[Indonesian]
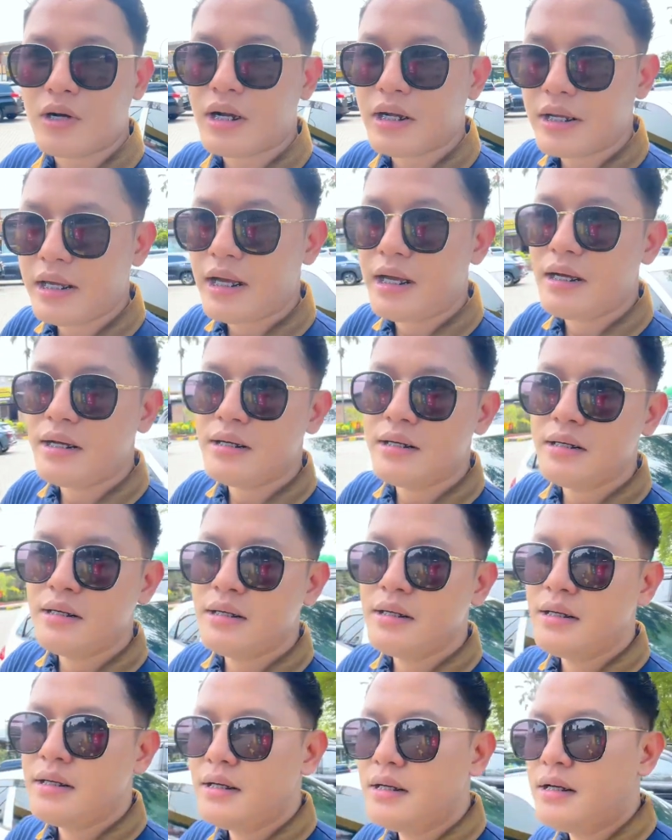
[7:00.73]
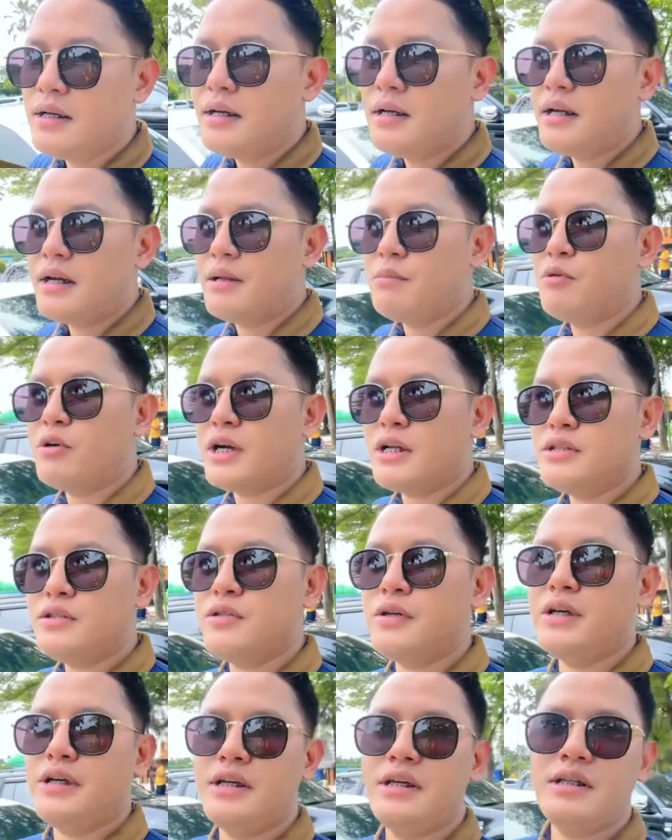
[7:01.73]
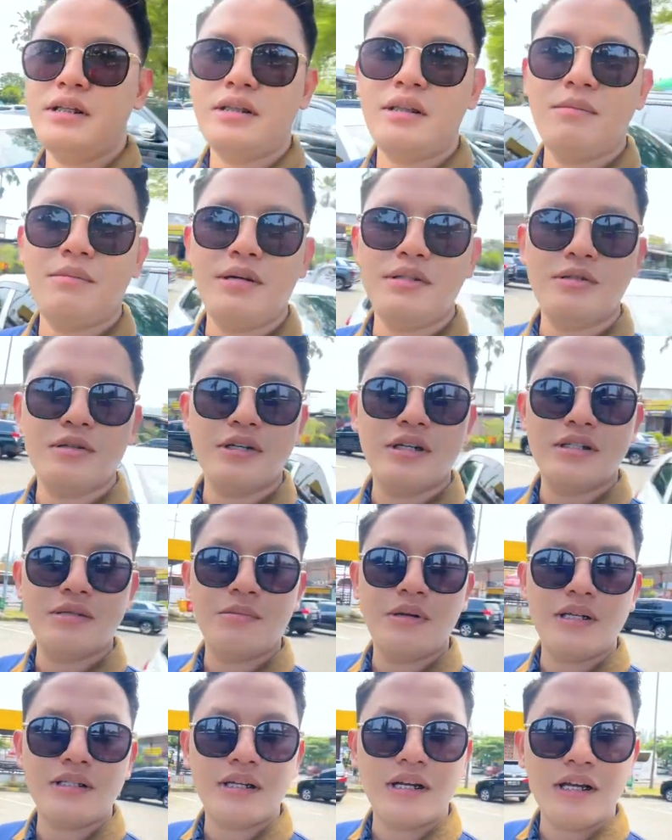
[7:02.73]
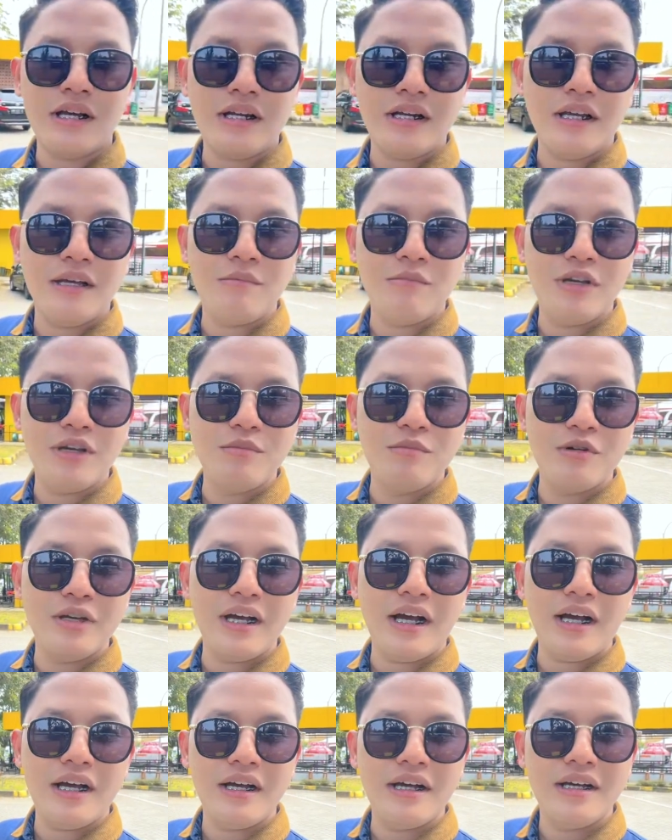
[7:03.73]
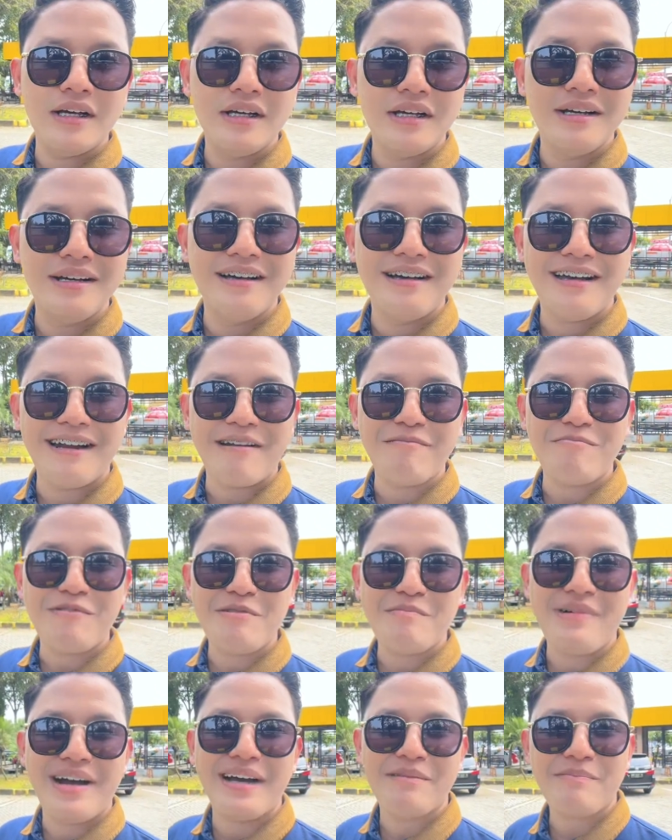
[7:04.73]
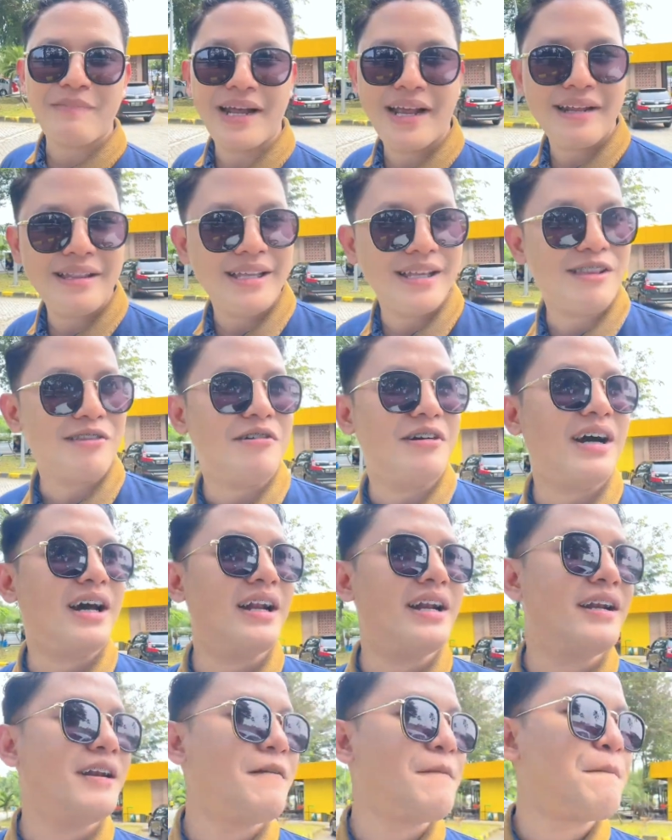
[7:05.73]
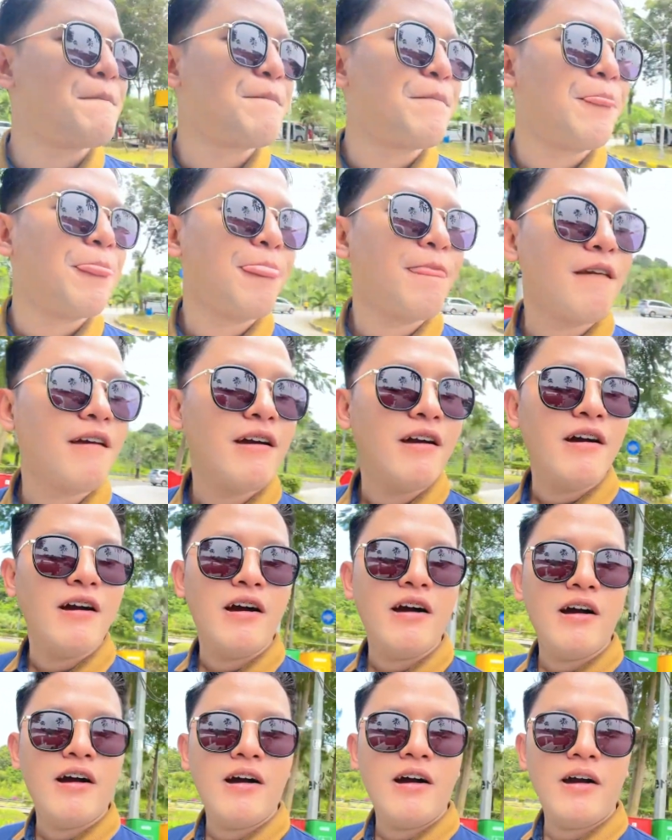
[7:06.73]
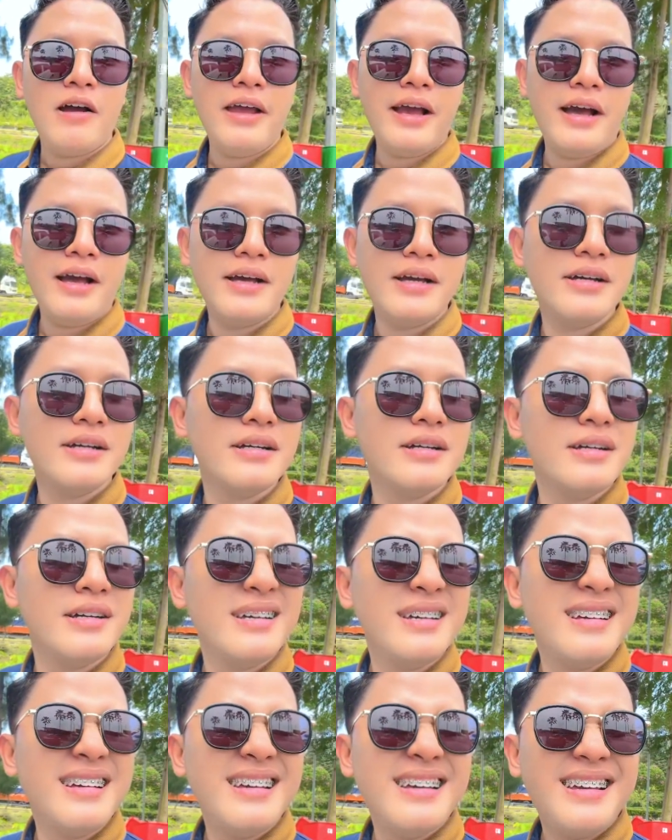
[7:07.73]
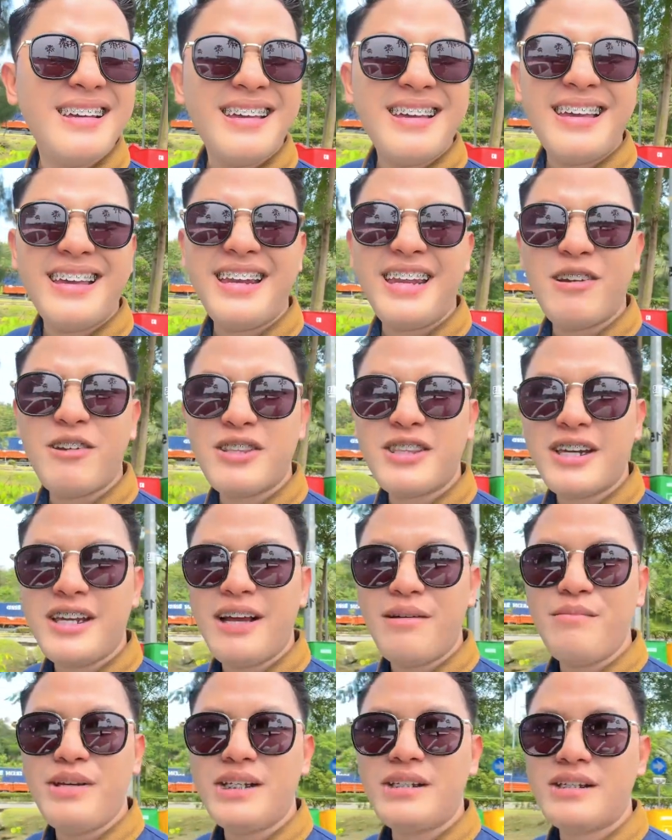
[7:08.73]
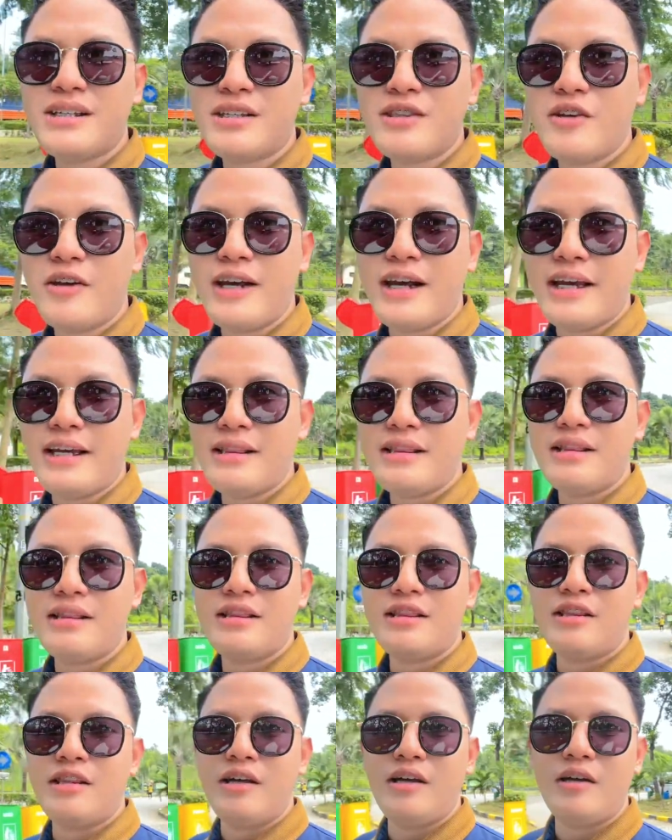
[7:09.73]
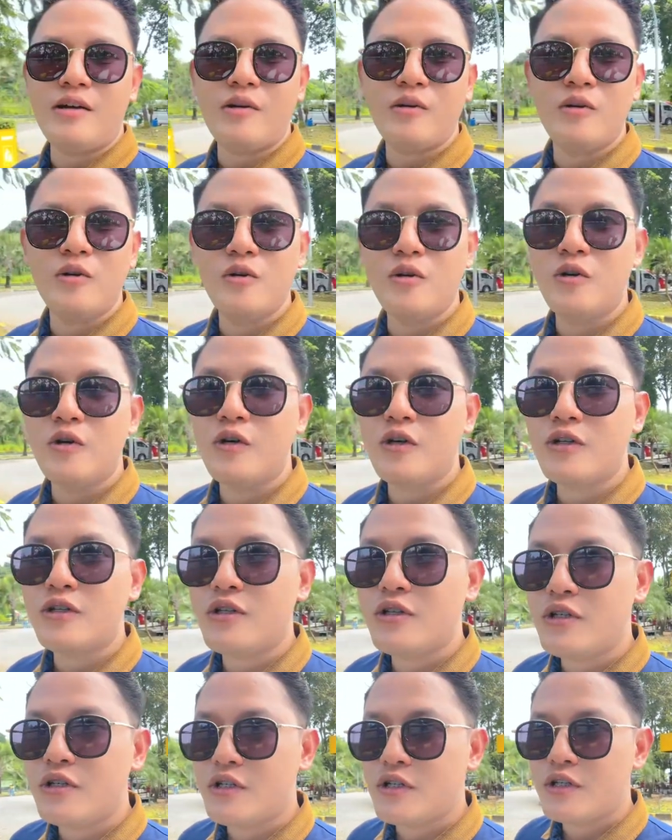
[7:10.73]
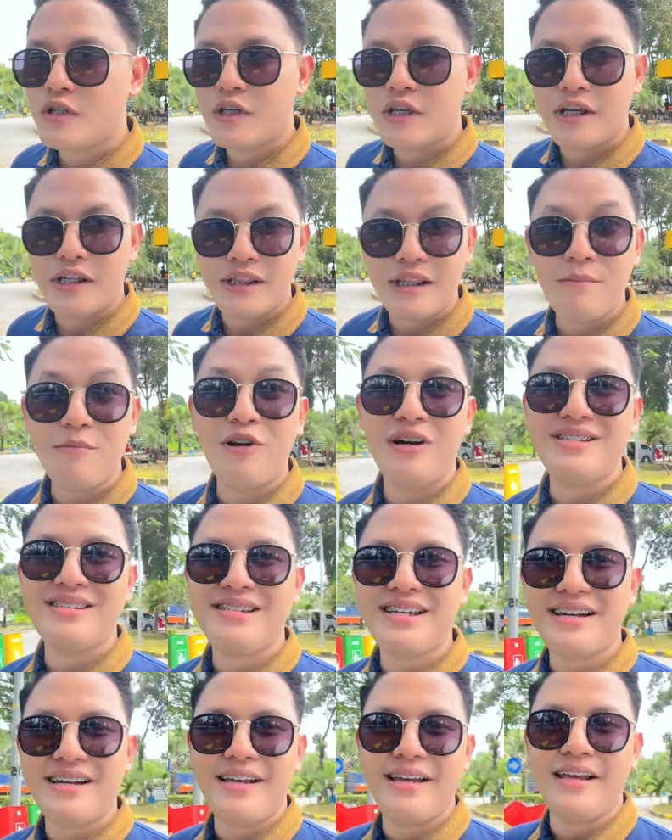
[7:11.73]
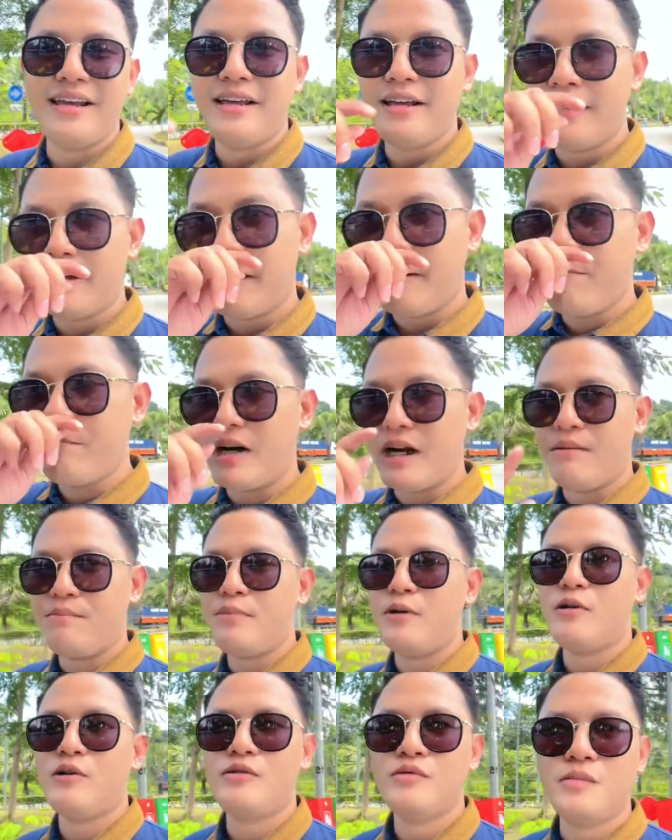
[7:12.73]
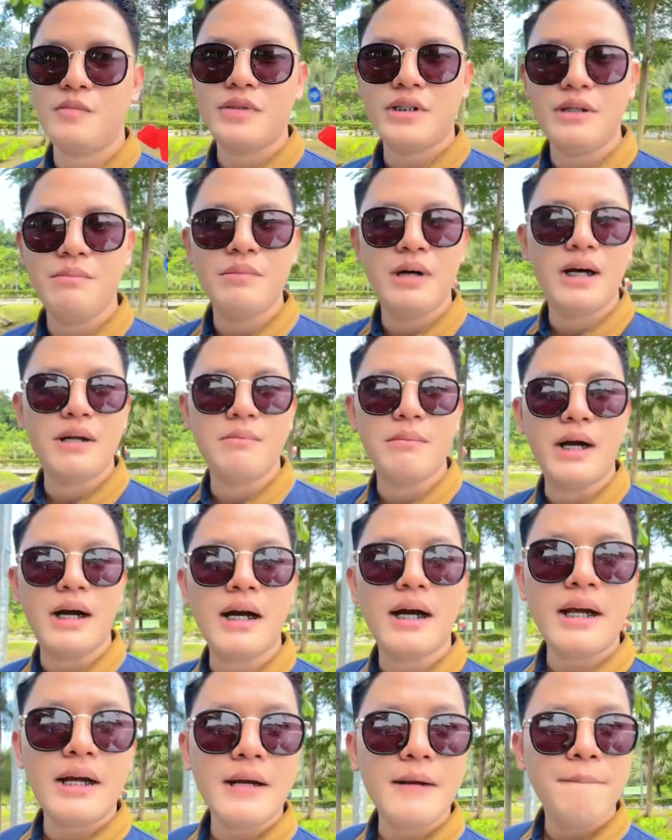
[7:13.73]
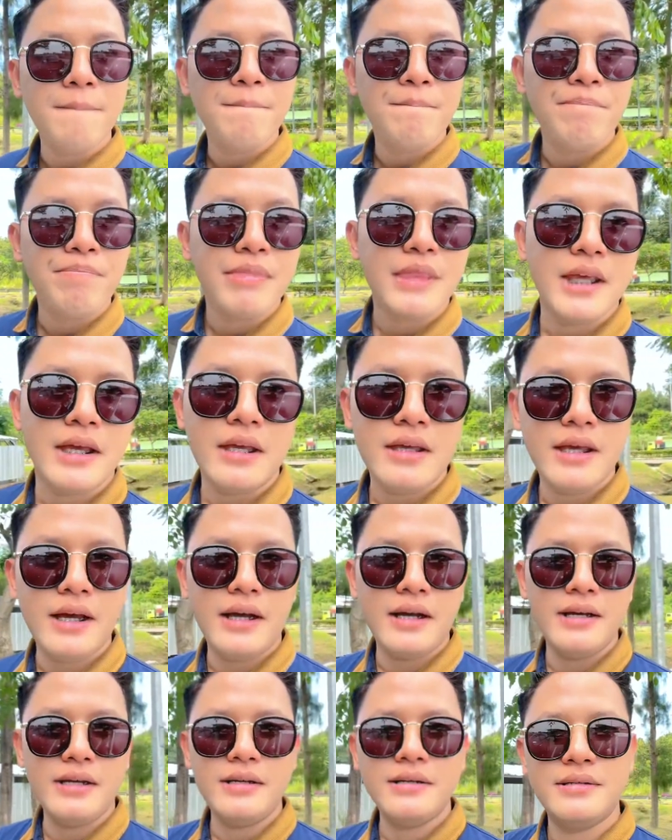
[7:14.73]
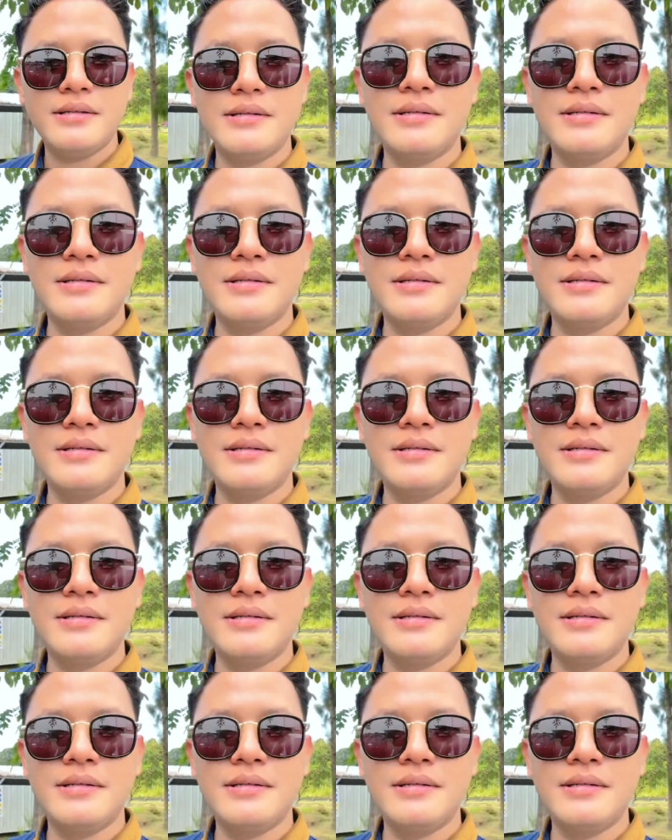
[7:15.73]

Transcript: orang yang liburan cuy. Termasuk di sebelah sana ada ibu-ibu yang rempong banget pengen tiktokan. Oh ya, ini gue tadi habis ke toilet, terus kita mau ngecek nih berapa konsumsi bahan bakar yang